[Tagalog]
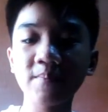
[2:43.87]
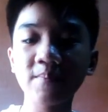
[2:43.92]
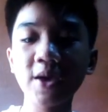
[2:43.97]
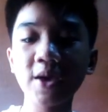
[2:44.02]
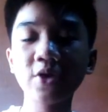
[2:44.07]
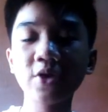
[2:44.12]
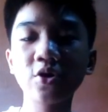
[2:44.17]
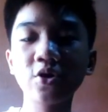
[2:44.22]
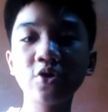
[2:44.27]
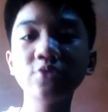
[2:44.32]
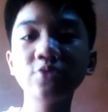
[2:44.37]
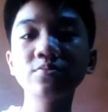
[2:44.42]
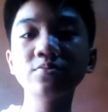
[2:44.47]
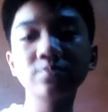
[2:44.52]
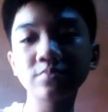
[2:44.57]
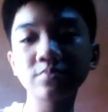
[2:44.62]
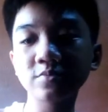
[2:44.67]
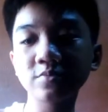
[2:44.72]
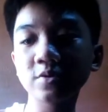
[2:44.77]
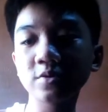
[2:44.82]
Pero,
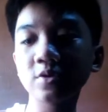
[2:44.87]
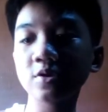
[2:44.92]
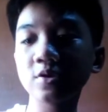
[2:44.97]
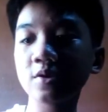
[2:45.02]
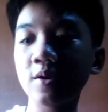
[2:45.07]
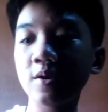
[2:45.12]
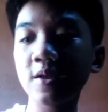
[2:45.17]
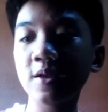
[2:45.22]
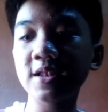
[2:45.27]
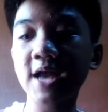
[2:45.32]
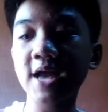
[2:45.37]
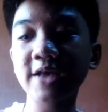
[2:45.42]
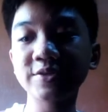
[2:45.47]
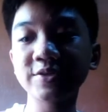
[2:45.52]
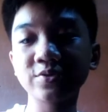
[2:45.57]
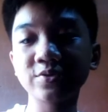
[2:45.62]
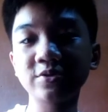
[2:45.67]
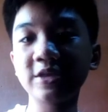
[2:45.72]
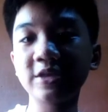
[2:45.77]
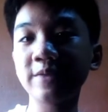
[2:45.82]

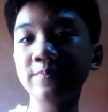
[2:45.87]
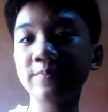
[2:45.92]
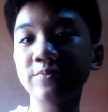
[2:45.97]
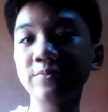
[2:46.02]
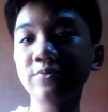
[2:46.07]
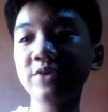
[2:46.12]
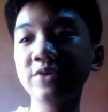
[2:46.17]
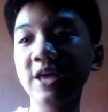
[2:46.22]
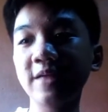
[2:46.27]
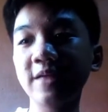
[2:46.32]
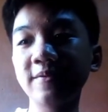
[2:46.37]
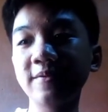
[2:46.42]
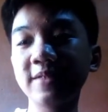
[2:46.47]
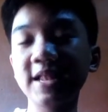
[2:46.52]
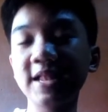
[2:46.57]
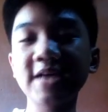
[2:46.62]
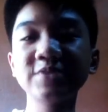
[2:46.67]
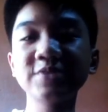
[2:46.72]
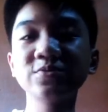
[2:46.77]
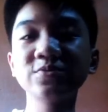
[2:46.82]
lason din po yan.
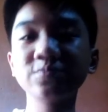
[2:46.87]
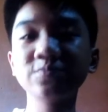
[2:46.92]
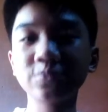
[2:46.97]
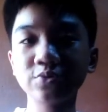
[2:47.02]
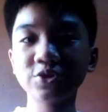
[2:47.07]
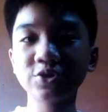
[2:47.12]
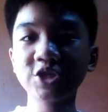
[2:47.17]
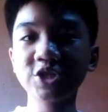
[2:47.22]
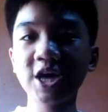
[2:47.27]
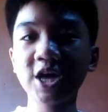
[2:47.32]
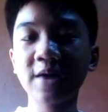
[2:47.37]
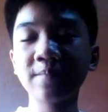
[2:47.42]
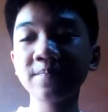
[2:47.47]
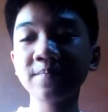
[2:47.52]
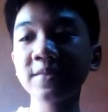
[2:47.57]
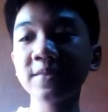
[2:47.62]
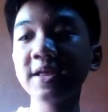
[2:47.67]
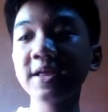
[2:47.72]
Lason po siya.